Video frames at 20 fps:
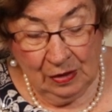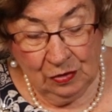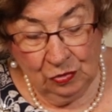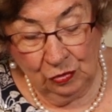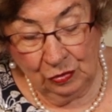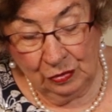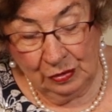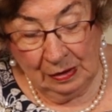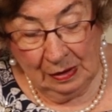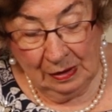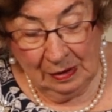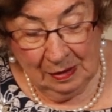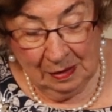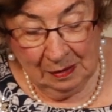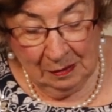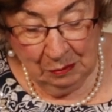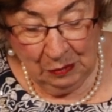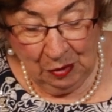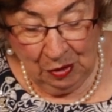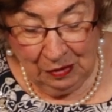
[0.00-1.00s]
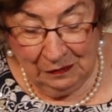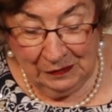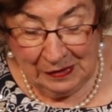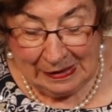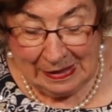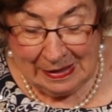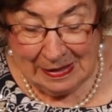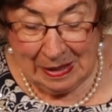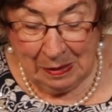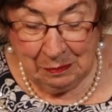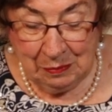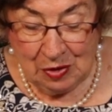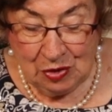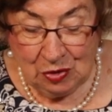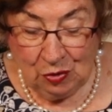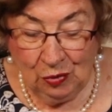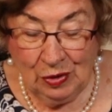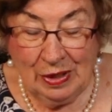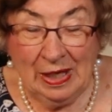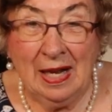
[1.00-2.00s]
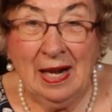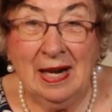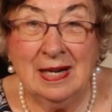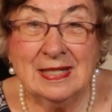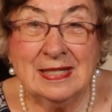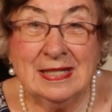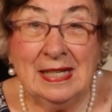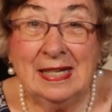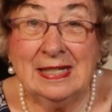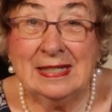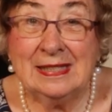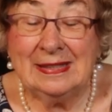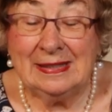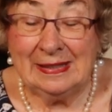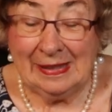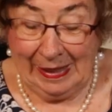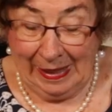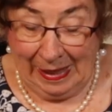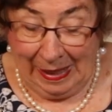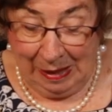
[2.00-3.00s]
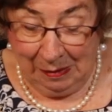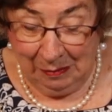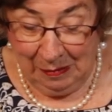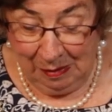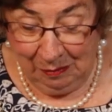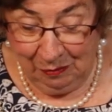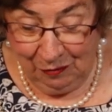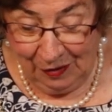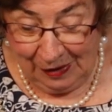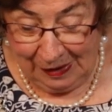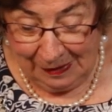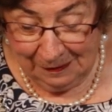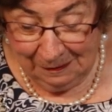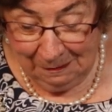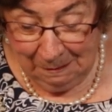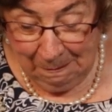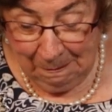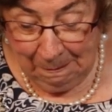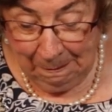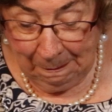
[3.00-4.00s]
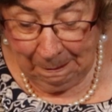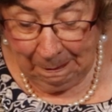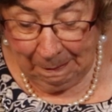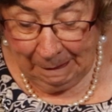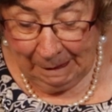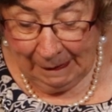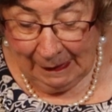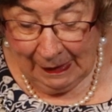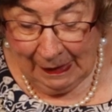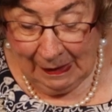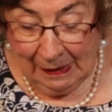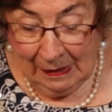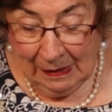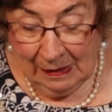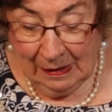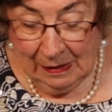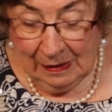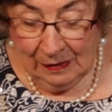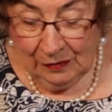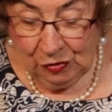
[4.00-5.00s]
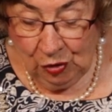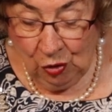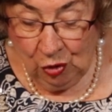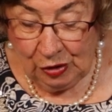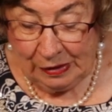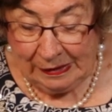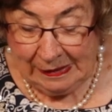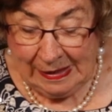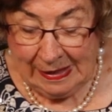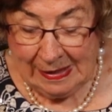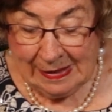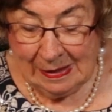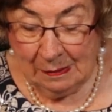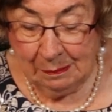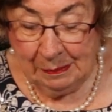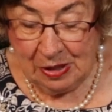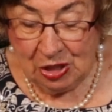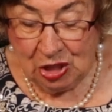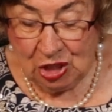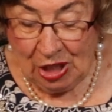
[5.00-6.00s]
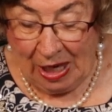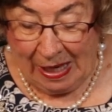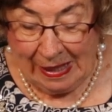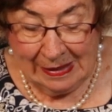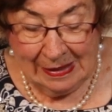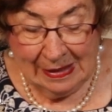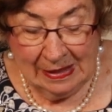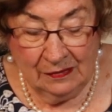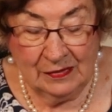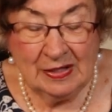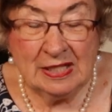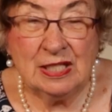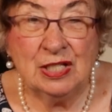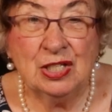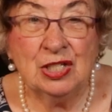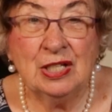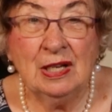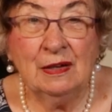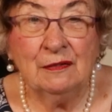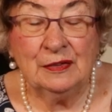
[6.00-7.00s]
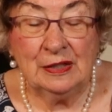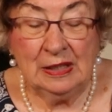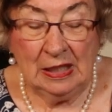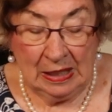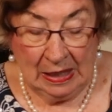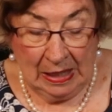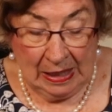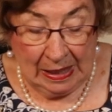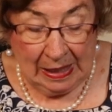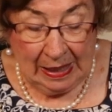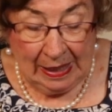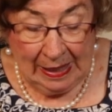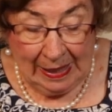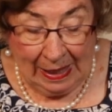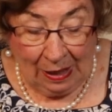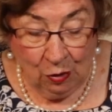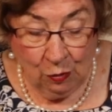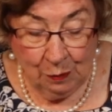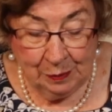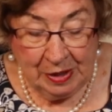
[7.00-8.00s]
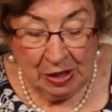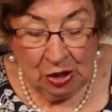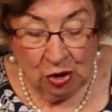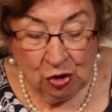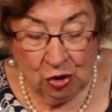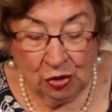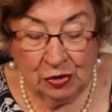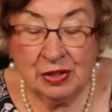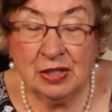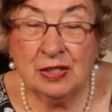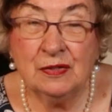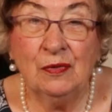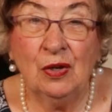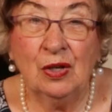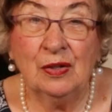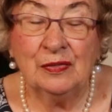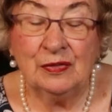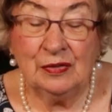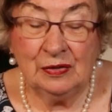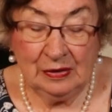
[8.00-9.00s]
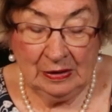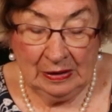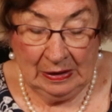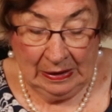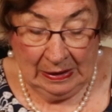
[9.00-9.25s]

Nun mögen wir diese Episode als extrem empfinden, doch dieser bescheidene Wissenschaftler glaubte Gottes Wort